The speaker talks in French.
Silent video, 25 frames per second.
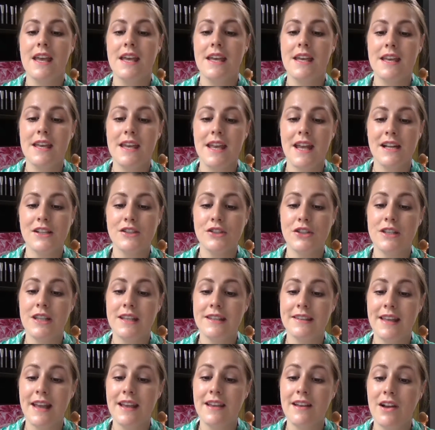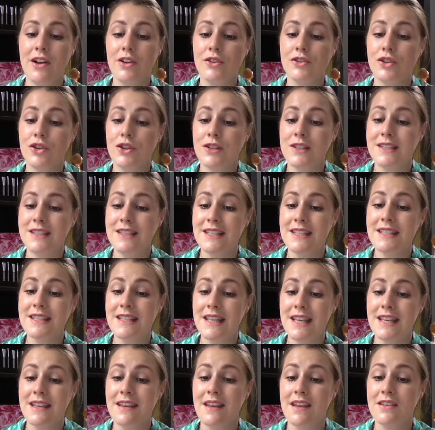et elle se détaille entre 10
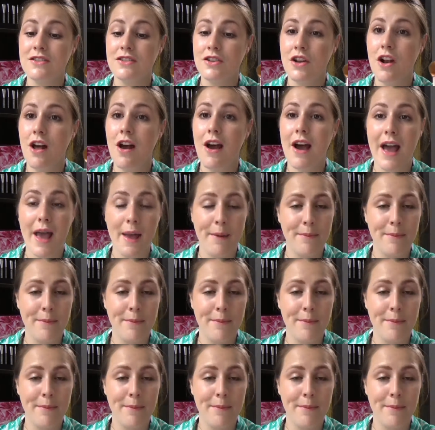et 15 dollars